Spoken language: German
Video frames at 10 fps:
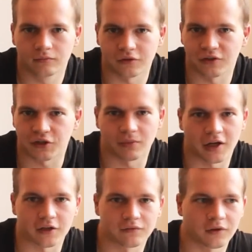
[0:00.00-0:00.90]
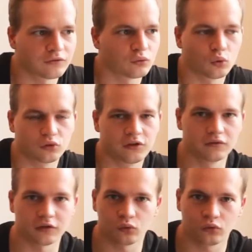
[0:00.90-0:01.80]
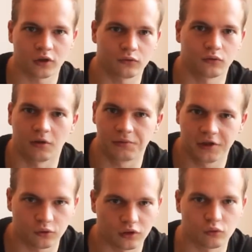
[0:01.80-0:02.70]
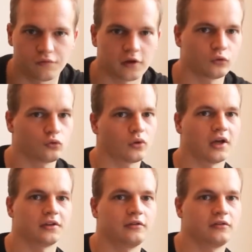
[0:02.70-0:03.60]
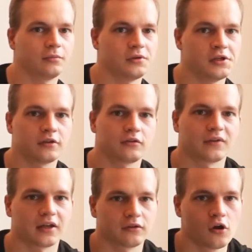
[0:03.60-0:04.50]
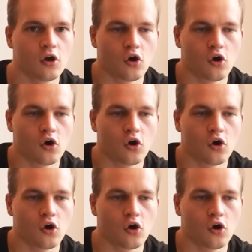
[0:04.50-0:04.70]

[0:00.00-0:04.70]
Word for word: in welchem Bereich? Was für eine Routine versuchst du gerade zu etablieren oder wo versuchst du gerade disziplinierter zu werden